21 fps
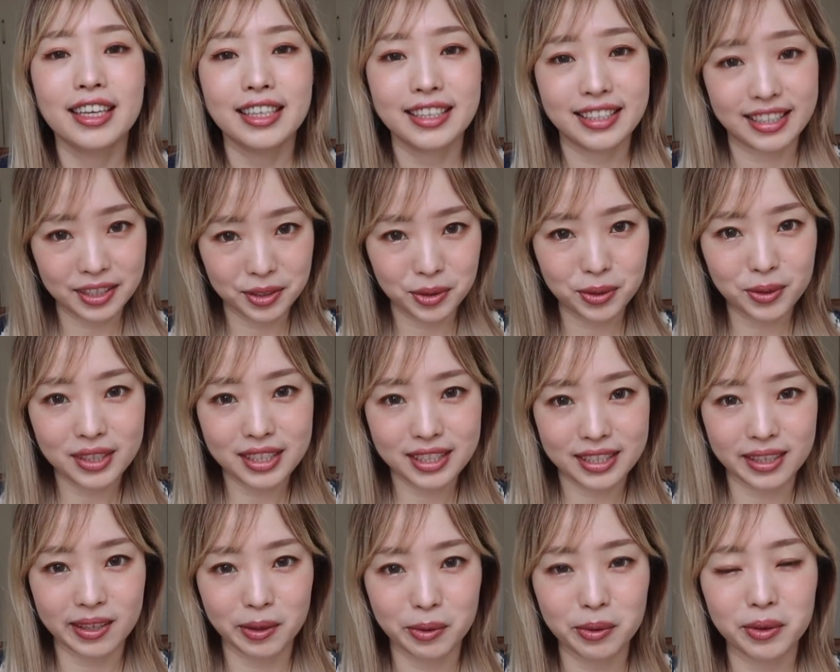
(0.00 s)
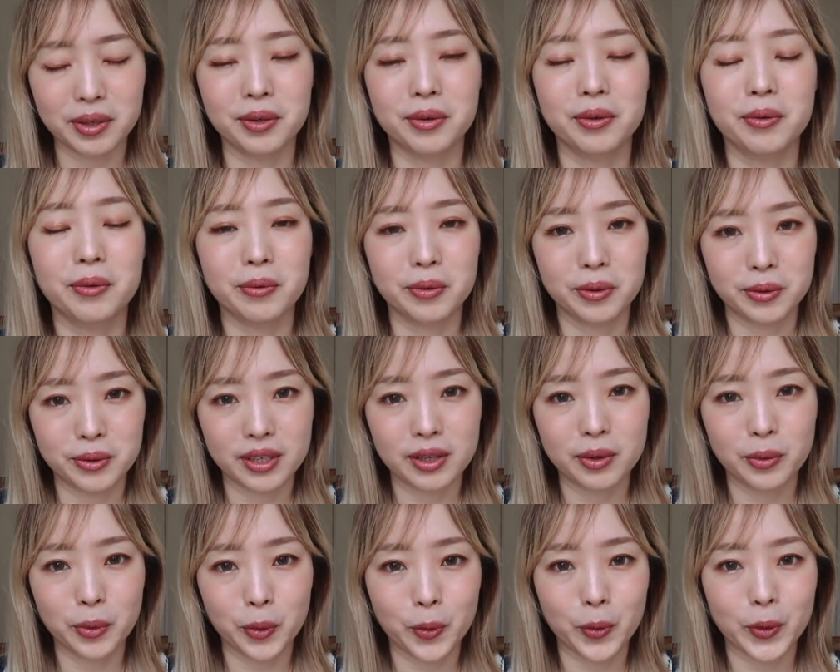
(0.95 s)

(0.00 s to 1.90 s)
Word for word: 先说结论，我觉得如